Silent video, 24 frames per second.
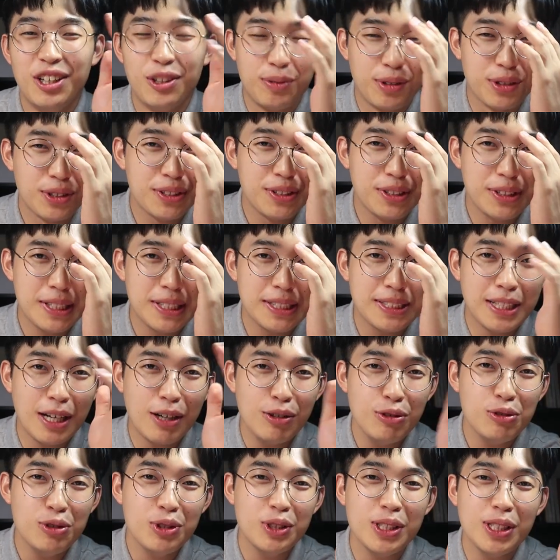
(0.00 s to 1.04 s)
어, 뭐 그렇게
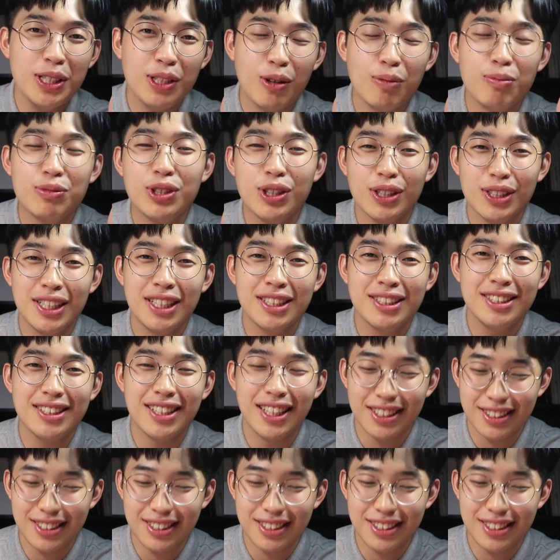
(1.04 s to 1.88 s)
사운드가 엄청나진